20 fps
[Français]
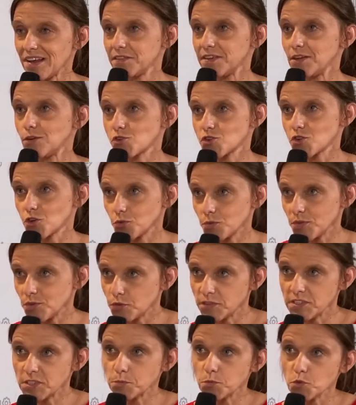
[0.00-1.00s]
ville aujourd'hui
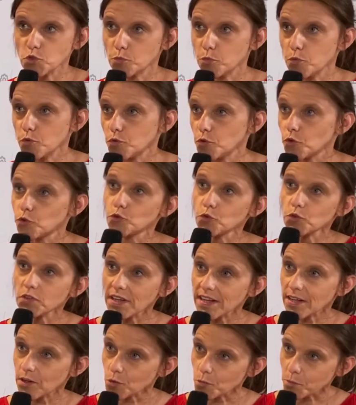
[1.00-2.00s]
ne dispose plus de
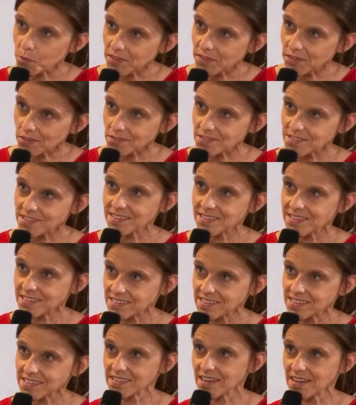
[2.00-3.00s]
toutes les compétences
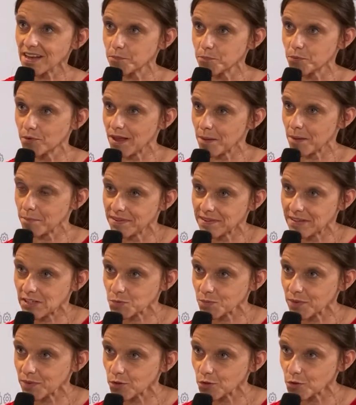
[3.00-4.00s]
nécessaires pour
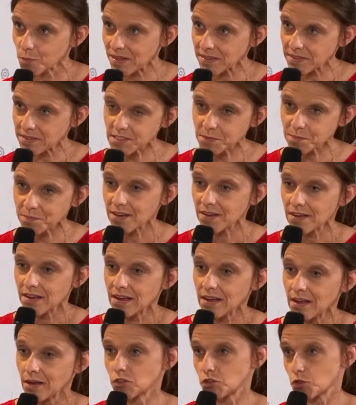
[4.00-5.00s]
l'aménagement et l'urbanisme.
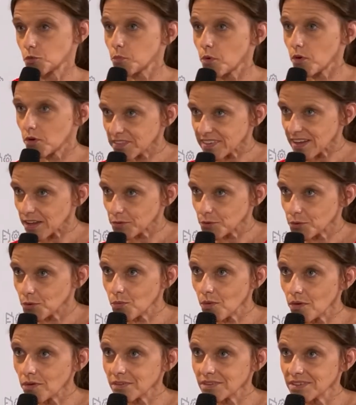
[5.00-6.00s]
Je prends le cas de
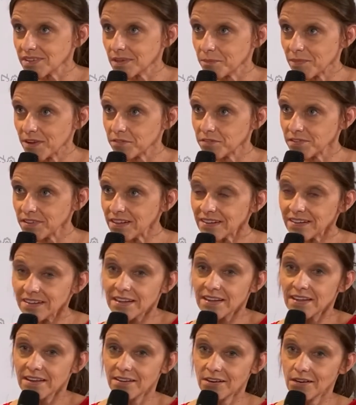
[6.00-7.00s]
Rouen, qui est ma ville.
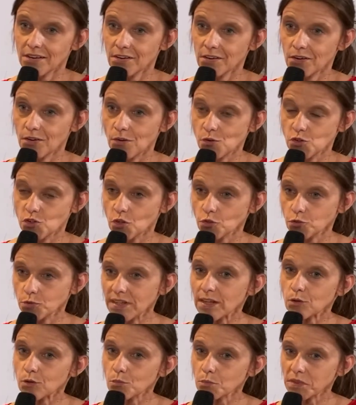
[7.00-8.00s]
Euh, aujourd'hui,
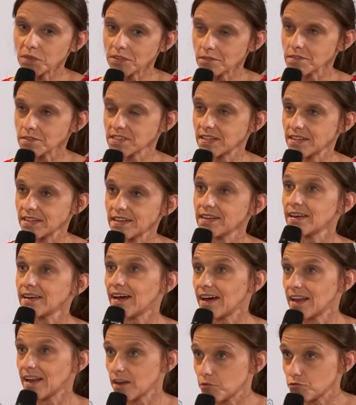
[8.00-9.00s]
les compétences liées
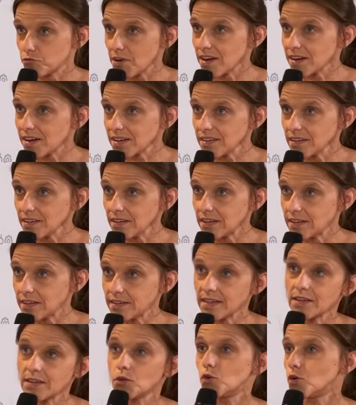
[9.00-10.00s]
à la voirie,
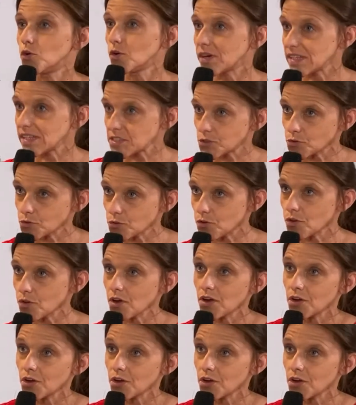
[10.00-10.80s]
liées au réseau